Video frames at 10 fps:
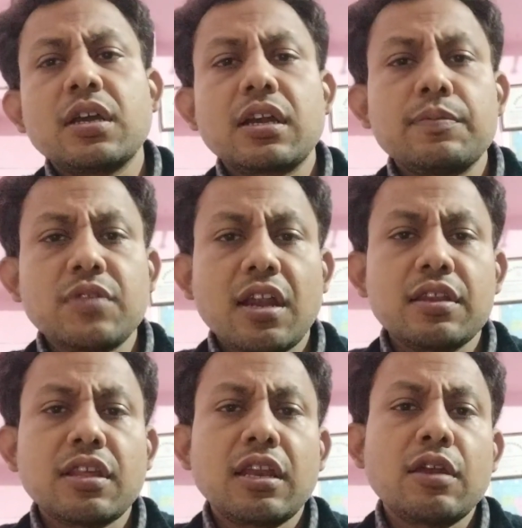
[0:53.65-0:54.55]

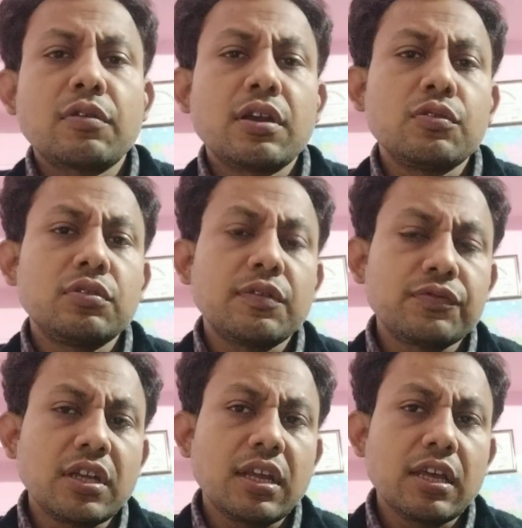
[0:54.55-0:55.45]
कर्मचारी चयन का जो
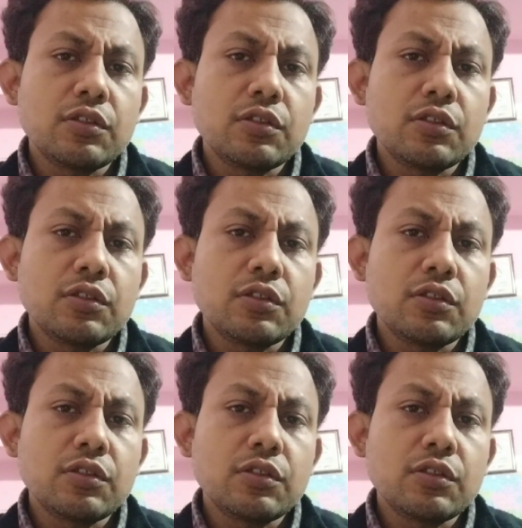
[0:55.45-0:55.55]
दफ्तर है